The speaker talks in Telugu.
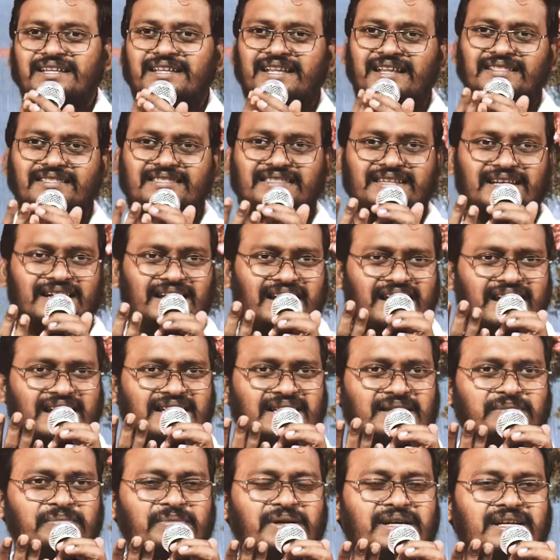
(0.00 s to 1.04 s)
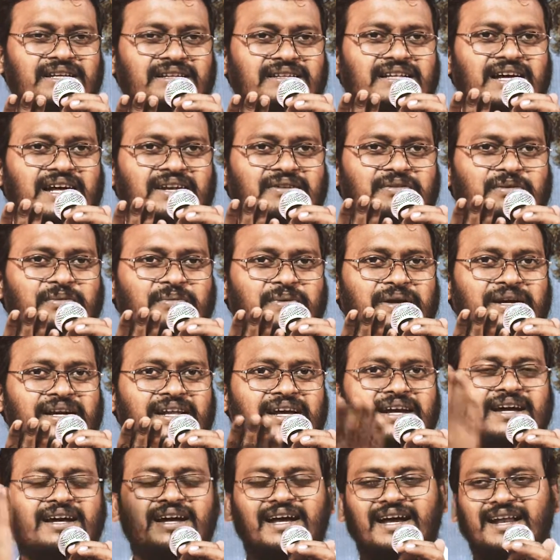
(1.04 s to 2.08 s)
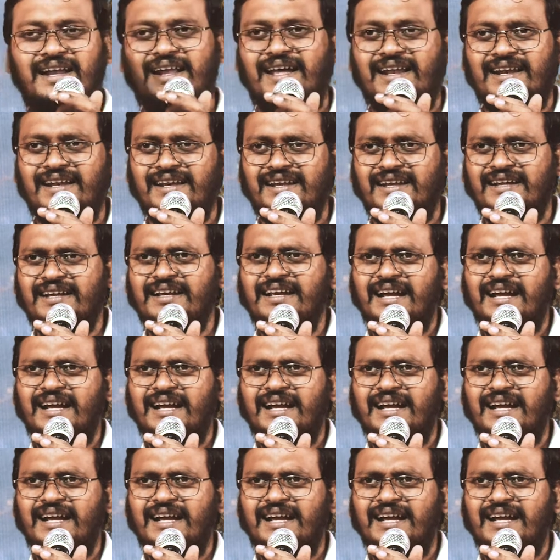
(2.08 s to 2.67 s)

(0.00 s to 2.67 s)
ఎంత అందమైన దానివి బిడ్డ అనాలి